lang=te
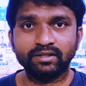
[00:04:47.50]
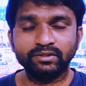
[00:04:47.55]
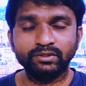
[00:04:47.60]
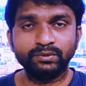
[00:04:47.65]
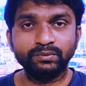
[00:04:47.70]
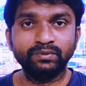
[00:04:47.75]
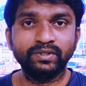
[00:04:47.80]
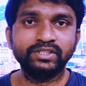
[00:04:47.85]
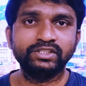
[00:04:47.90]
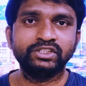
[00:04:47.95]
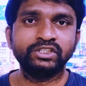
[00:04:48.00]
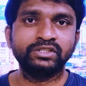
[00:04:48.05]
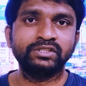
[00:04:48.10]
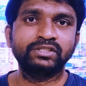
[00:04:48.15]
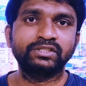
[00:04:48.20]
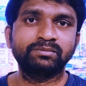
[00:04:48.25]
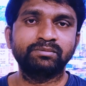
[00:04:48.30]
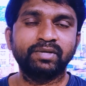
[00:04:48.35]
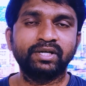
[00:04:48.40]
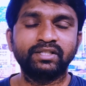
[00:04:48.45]
యూఐ
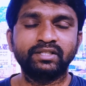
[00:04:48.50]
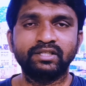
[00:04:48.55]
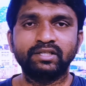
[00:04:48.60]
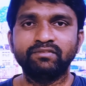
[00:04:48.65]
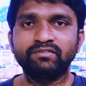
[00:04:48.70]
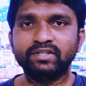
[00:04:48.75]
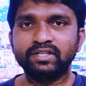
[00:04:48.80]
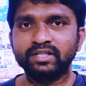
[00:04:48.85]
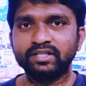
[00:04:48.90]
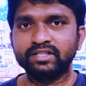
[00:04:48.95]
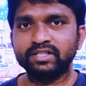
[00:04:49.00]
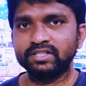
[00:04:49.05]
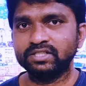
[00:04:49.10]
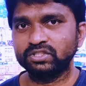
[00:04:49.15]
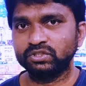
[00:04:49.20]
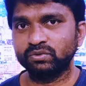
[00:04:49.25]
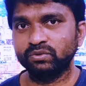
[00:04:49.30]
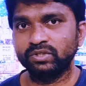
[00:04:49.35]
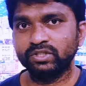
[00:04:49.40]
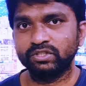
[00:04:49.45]
చేంజెస్ మాదిరిగా వీళ్ళైతే
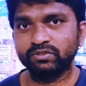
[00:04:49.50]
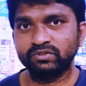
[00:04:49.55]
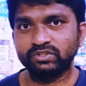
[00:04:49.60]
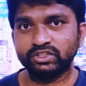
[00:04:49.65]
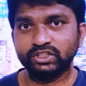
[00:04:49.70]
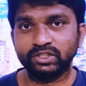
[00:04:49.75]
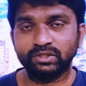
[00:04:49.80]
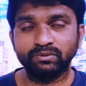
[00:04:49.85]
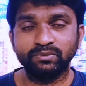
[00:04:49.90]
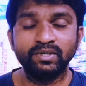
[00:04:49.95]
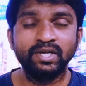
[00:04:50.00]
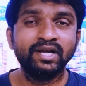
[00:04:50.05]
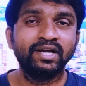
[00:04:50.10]
తీసుకొని అయితే వచ్చారు